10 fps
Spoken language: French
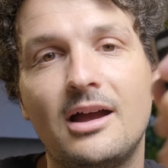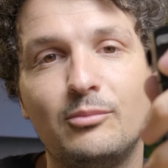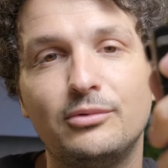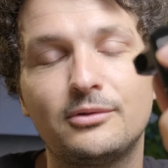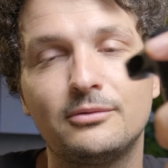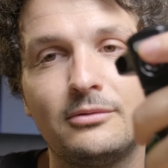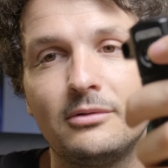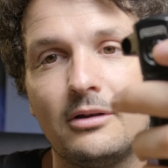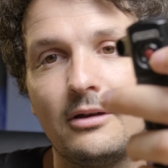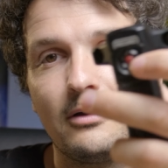un bouton
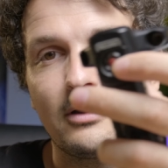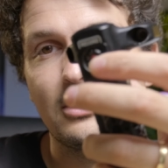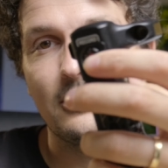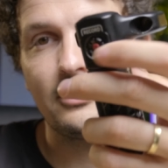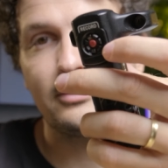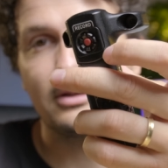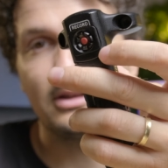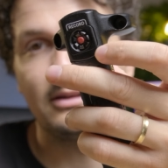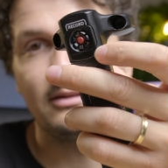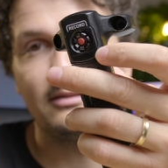euh, record
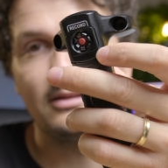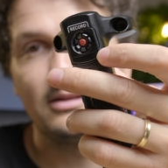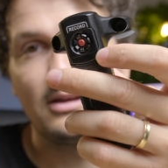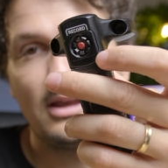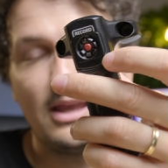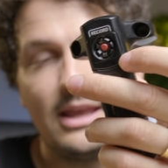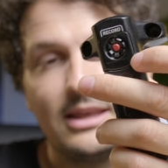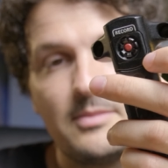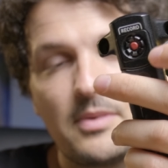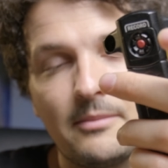qui est ici et
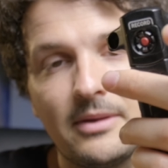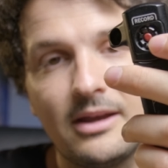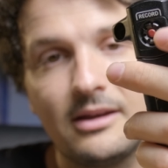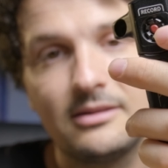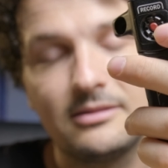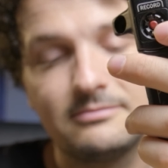qui permet,